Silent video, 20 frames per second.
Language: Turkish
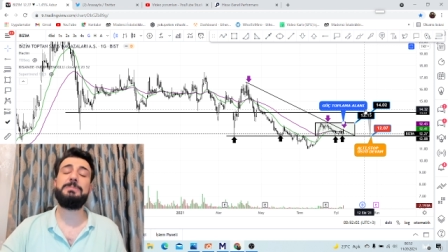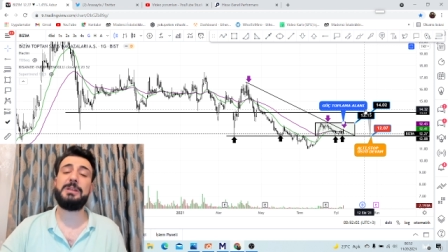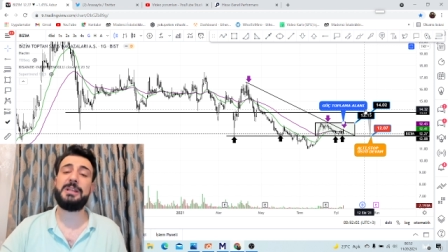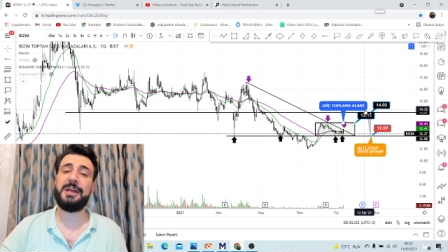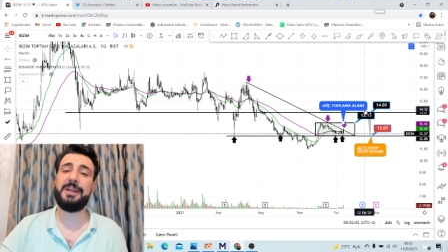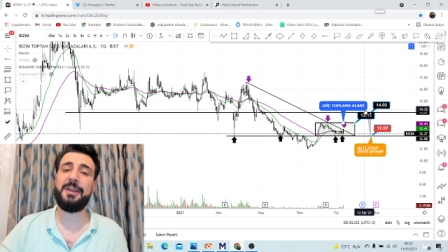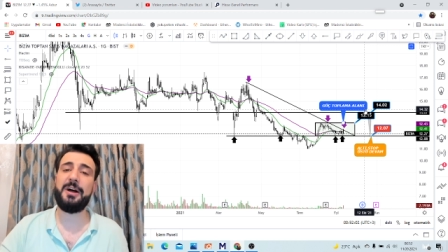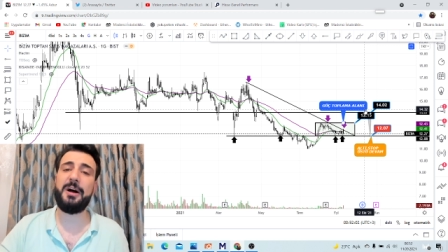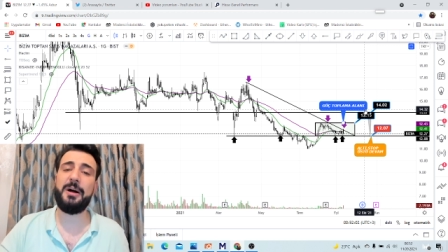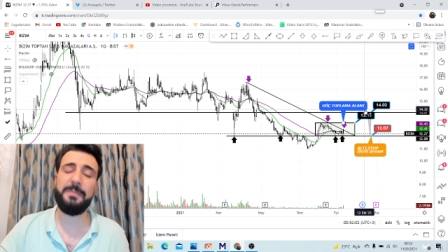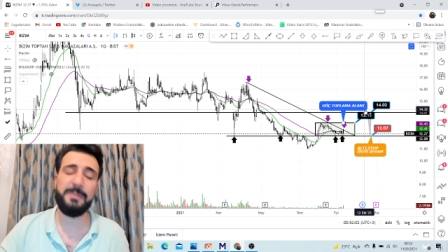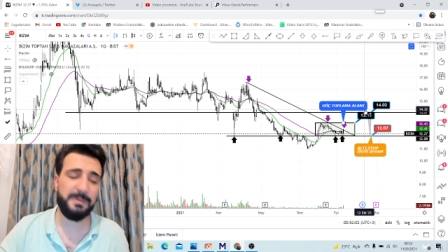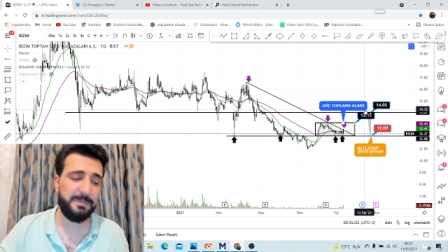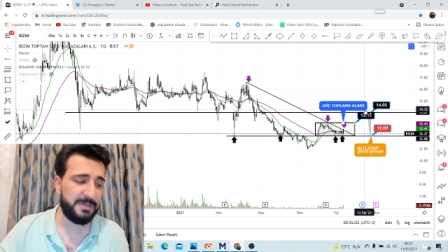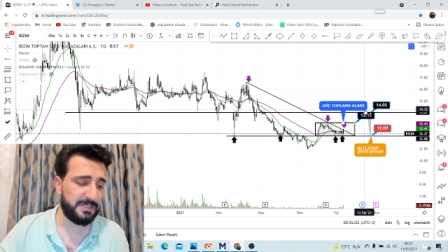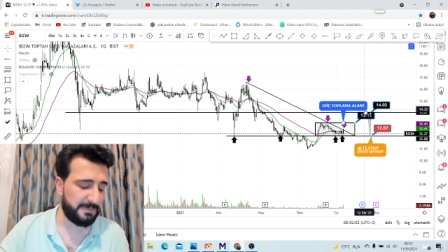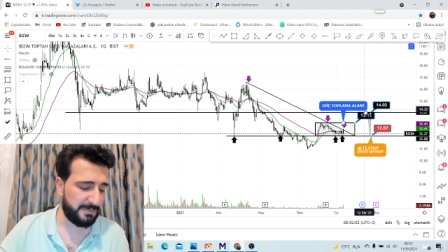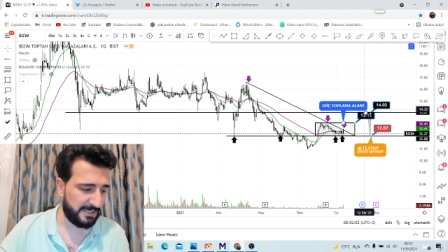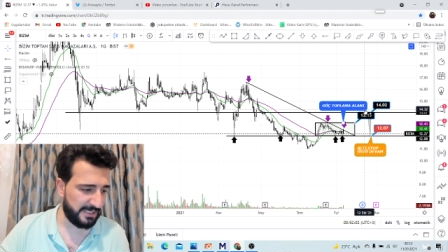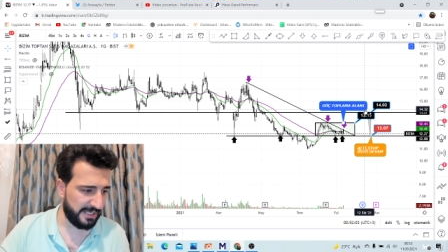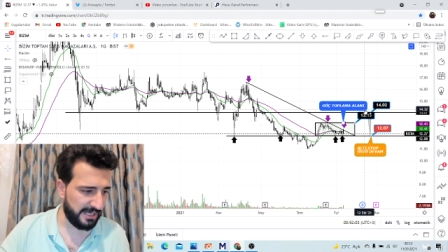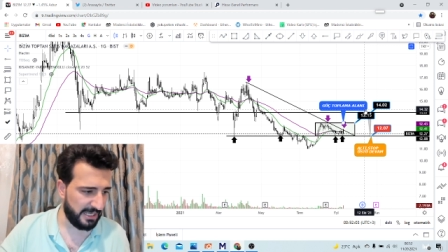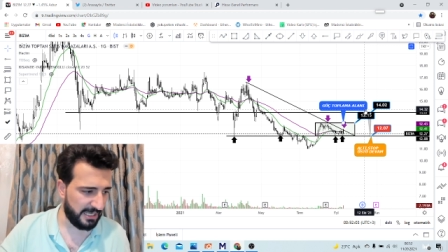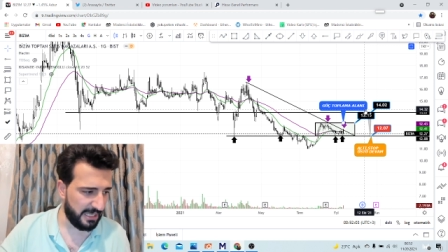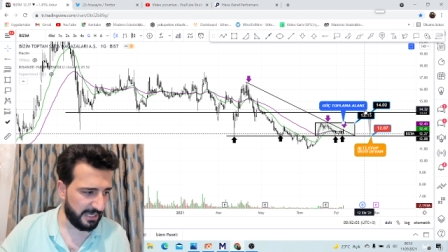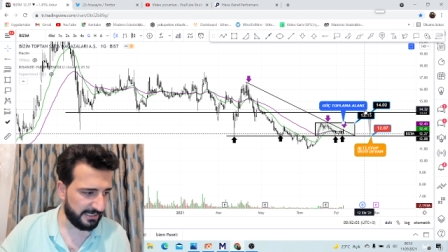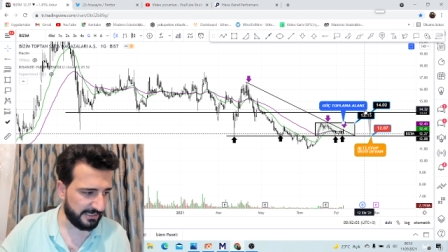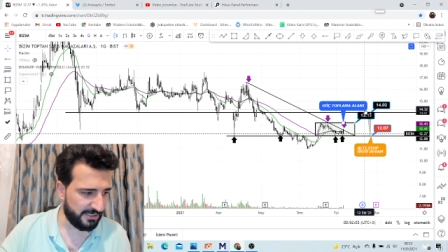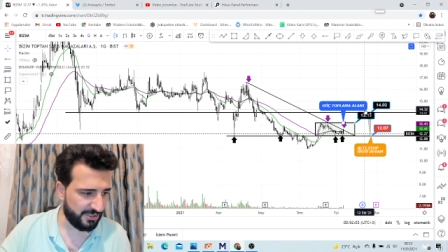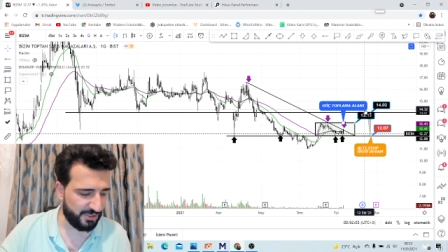bir tane abimiz, bir tane
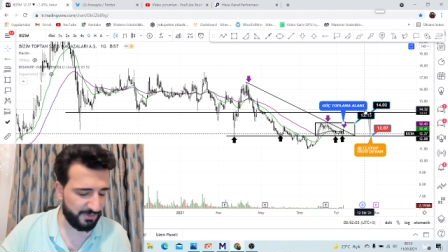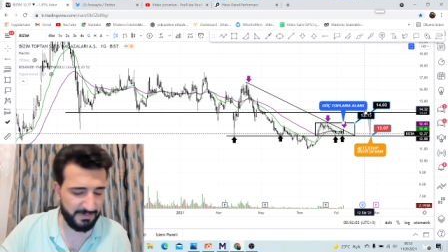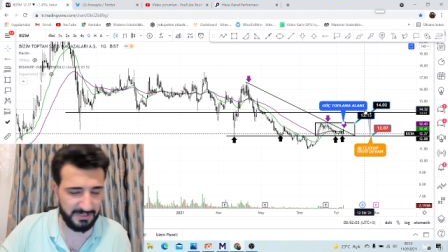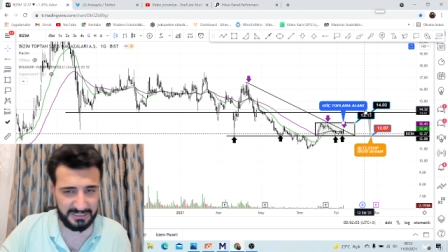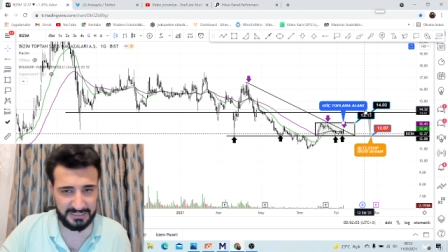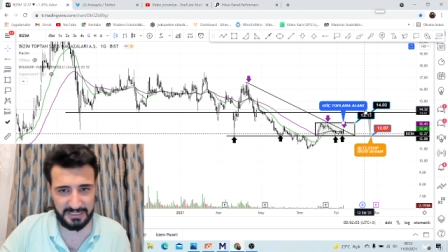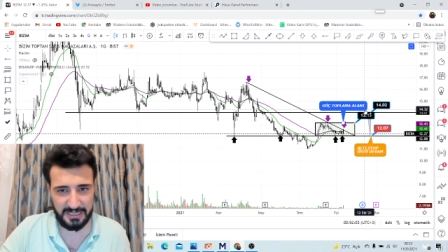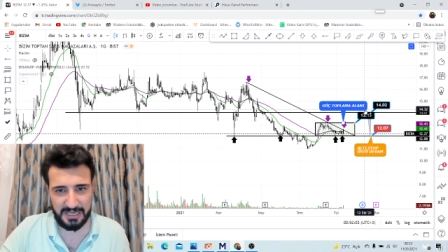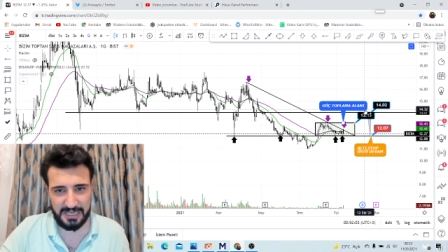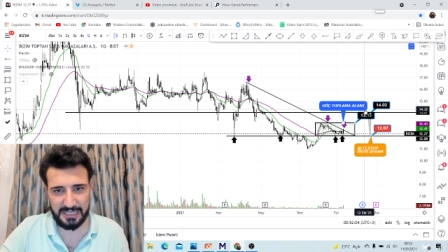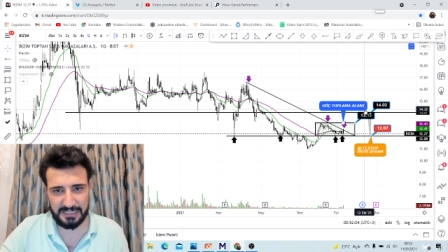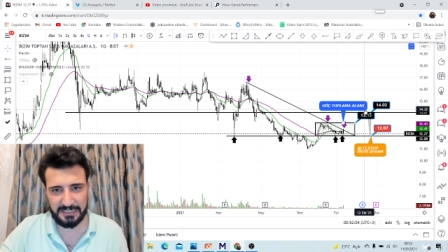kardeşimiz